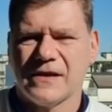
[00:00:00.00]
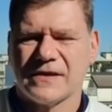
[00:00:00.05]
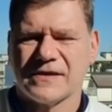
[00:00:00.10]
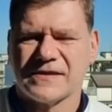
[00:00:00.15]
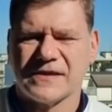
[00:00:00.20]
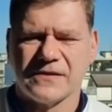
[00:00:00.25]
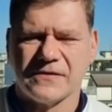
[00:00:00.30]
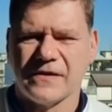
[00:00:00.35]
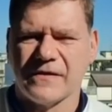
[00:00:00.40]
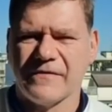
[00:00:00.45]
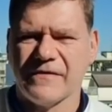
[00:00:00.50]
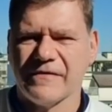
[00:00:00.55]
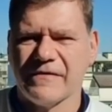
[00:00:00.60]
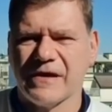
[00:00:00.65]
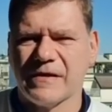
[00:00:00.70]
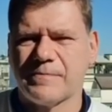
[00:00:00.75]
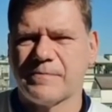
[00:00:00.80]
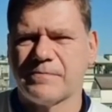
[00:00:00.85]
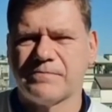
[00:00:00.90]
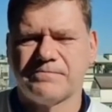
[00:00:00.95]
se non
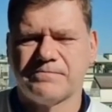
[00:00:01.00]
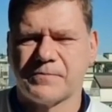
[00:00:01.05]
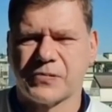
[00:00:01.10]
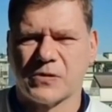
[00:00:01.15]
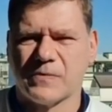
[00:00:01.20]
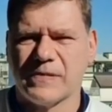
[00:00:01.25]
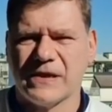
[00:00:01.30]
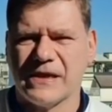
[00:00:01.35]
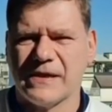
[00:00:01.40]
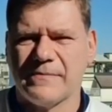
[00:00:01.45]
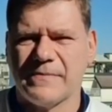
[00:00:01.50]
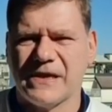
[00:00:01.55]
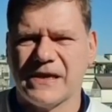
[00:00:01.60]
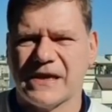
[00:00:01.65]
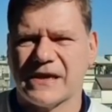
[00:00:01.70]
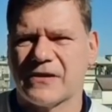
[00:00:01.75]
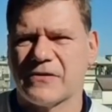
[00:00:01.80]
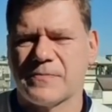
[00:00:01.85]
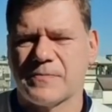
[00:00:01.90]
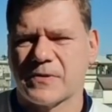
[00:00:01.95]
aveva
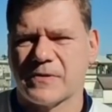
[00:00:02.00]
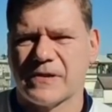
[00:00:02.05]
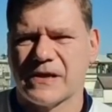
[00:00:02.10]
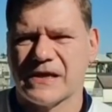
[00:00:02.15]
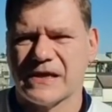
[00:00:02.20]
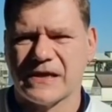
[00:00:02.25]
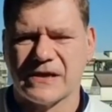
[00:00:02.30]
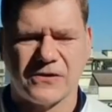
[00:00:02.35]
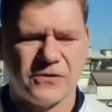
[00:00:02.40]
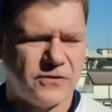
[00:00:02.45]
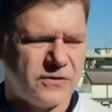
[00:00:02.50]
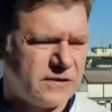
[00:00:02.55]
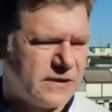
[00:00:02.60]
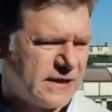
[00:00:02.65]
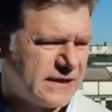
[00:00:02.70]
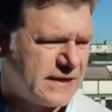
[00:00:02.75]
problemi erano i problemi del gol,